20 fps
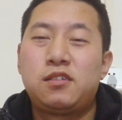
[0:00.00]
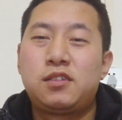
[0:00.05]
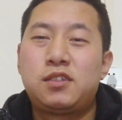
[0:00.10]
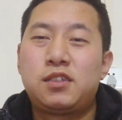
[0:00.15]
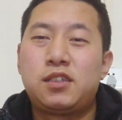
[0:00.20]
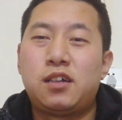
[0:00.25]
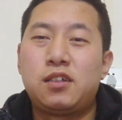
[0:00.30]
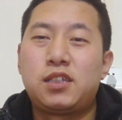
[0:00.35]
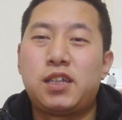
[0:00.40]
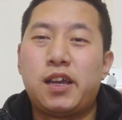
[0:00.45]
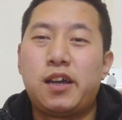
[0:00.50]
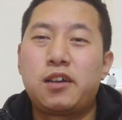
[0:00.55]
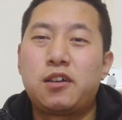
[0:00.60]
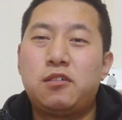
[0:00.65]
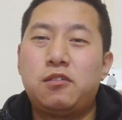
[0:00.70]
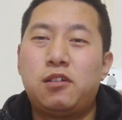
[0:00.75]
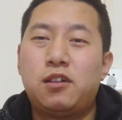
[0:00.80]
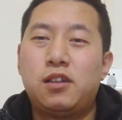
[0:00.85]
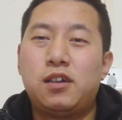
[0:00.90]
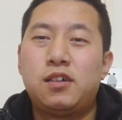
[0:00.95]
当舔
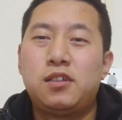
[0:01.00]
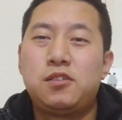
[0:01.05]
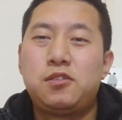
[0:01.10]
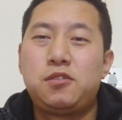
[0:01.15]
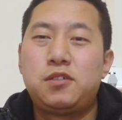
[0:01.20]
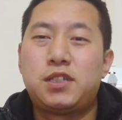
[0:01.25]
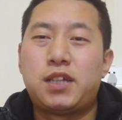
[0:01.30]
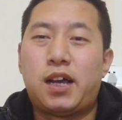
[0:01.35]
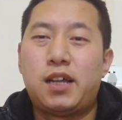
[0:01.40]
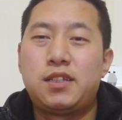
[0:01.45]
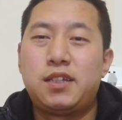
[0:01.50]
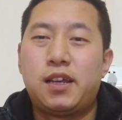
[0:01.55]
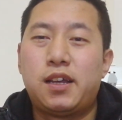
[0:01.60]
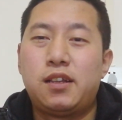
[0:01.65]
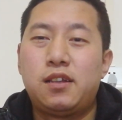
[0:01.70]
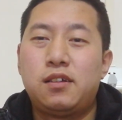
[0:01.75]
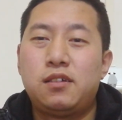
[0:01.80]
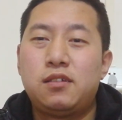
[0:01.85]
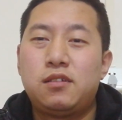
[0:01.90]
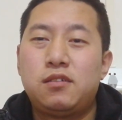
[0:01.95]
狗啊，去砸钱
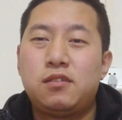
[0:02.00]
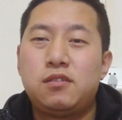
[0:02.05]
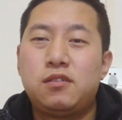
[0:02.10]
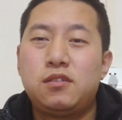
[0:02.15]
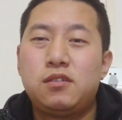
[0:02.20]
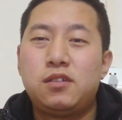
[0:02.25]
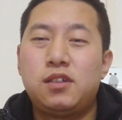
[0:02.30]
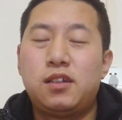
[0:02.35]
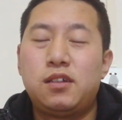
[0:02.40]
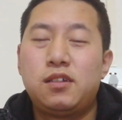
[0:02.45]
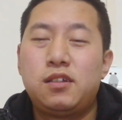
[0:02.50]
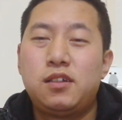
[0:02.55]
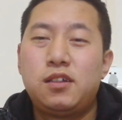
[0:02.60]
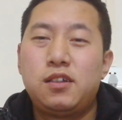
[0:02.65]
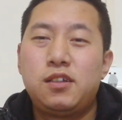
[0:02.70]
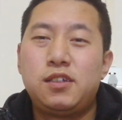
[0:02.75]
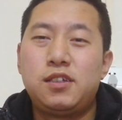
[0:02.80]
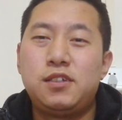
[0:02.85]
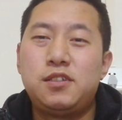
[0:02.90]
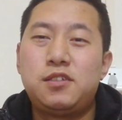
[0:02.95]
呢，
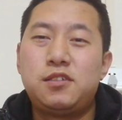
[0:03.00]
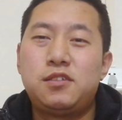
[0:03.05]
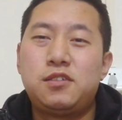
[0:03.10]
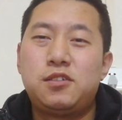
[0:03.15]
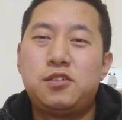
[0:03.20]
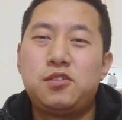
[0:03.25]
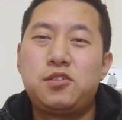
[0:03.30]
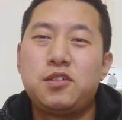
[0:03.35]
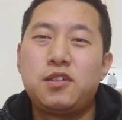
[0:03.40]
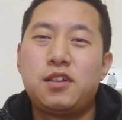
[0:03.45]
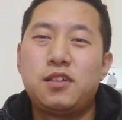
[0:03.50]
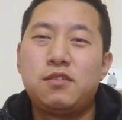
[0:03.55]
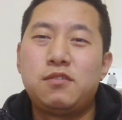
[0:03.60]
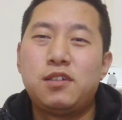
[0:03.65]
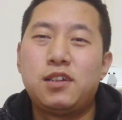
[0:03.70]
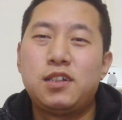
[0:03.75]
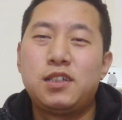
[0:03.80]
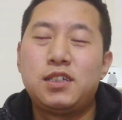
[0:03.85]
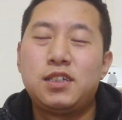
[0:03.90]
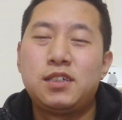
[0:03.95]
你只需要他
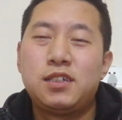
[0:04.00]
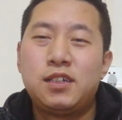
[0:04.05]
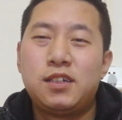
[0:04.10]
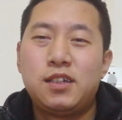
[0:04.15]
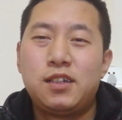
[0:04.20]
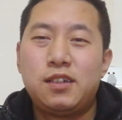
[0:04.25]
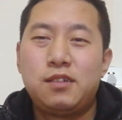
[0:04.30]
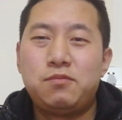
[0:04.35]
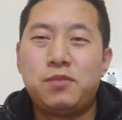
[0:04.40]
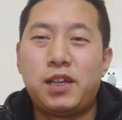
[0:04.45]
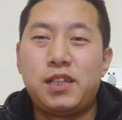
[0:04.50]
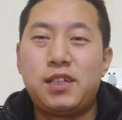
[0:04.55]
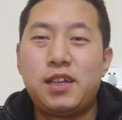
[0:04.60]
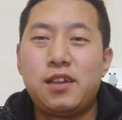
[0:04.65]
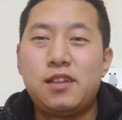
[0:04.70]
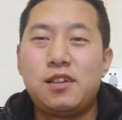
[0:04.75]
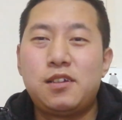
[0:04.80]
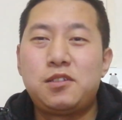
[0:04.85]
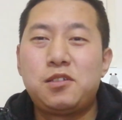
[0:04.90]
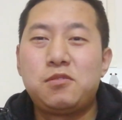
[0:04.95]
妈的每
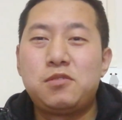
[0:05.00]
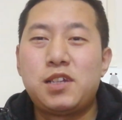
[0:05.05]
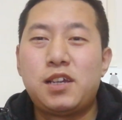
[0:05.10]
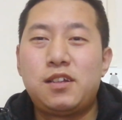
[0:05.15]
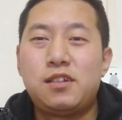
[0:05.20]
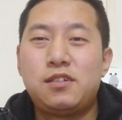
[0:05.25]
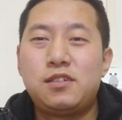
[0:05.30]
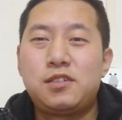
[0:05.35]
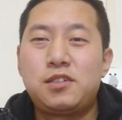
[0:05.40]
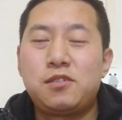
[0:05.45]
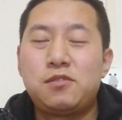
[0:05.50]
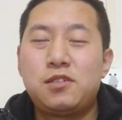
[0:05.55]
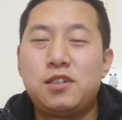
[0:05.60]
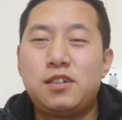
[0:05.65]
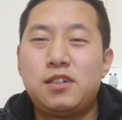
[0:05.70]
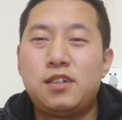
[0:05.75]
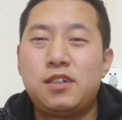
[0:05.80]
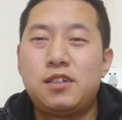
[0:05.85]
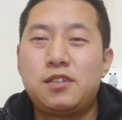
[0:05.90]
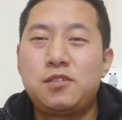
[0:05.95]
天呢都在就
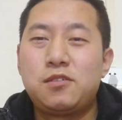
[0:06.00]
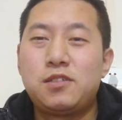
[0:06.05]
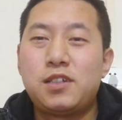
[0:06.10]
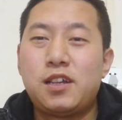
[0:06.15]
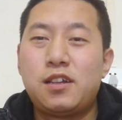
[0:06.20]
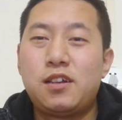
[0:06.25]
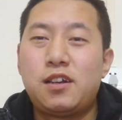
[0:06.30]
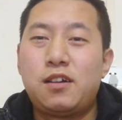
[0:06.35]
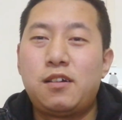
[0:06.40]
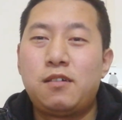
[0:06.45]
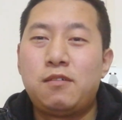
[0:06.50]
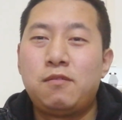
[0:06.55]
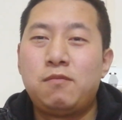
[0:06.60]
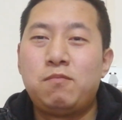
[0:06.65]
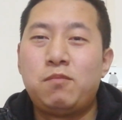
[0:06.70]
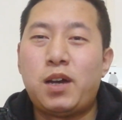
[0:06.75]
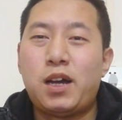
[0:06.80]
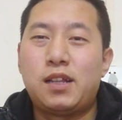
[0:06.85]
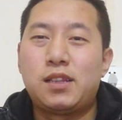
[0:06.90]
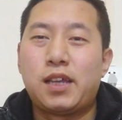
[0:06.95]
在那儿
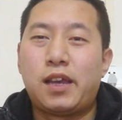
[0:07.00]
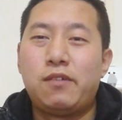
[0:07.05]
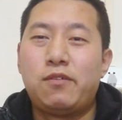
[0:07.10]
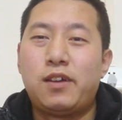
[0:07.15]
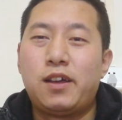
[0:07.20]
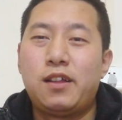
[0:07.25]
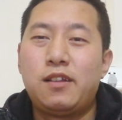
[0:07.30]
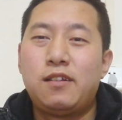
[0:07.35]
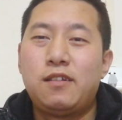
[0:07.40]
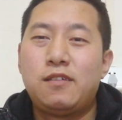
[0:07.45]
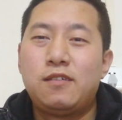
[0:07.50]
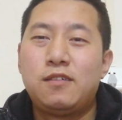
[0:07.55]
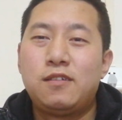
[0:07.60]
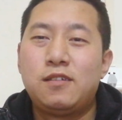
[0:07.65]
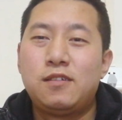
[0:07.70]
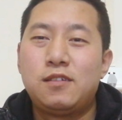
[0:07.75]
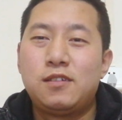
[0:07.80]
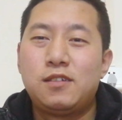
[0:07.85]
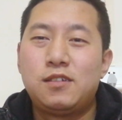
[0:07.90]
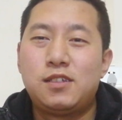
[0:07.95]
骂台湾，
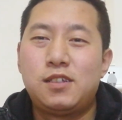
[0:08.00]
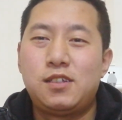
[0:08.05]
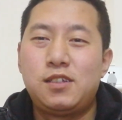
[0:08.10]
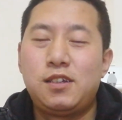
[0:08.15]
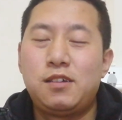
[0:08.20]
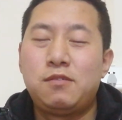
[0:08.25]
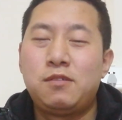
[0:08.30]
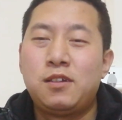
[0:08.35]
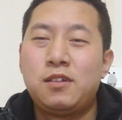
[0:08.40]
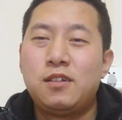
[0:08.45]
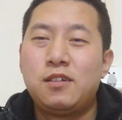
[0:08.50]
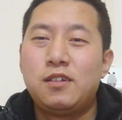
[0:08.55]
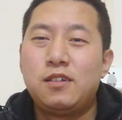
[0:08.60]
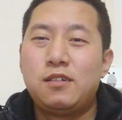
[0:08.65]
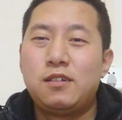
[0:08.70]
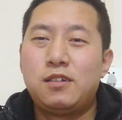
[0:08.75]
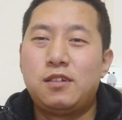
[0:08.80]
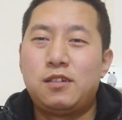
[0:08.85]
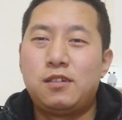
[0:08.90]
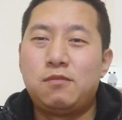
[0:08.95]
直接
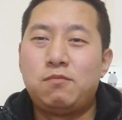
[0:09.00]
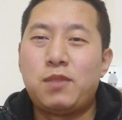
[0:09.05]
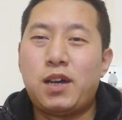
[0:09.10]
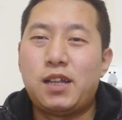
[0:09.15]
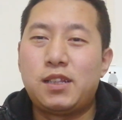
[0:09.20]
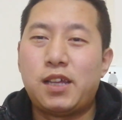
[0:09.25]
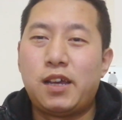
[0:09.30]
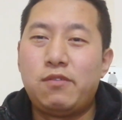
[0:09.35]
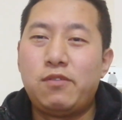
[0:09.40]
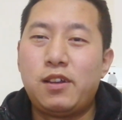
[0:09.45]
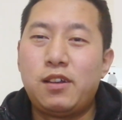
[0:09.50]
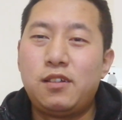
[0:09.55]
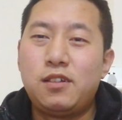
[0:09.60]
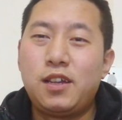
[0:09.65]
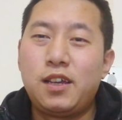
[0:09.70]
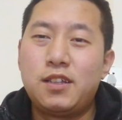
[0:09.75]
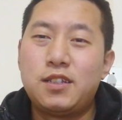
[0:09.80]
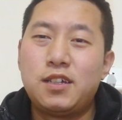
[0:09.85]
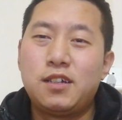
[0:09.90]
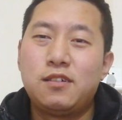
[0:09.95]
骂台湾的
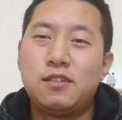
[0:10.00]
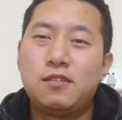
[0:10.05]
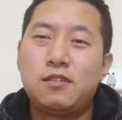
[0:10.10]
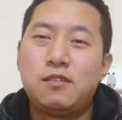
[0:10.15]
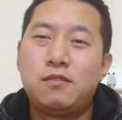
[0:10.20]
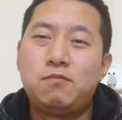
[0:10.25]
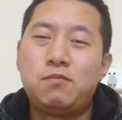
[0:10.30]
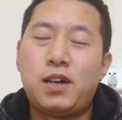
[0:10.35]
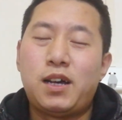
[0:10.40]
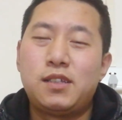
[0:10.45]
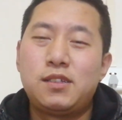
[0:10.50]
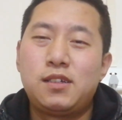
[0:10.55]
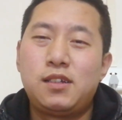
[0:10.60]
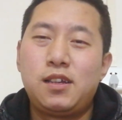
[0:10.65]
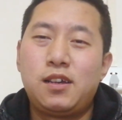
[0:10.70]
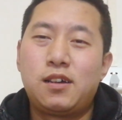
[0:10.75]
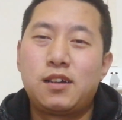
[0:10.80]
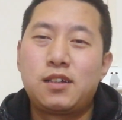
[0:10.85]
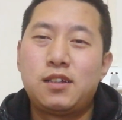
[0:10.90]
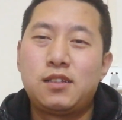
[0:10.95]
内政，骂这
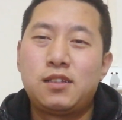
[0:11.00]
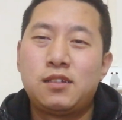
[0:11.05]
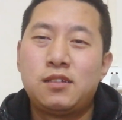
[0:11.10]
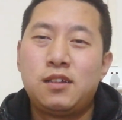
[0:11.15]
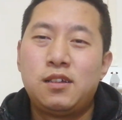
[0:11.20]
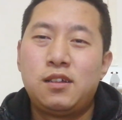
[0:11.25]
两个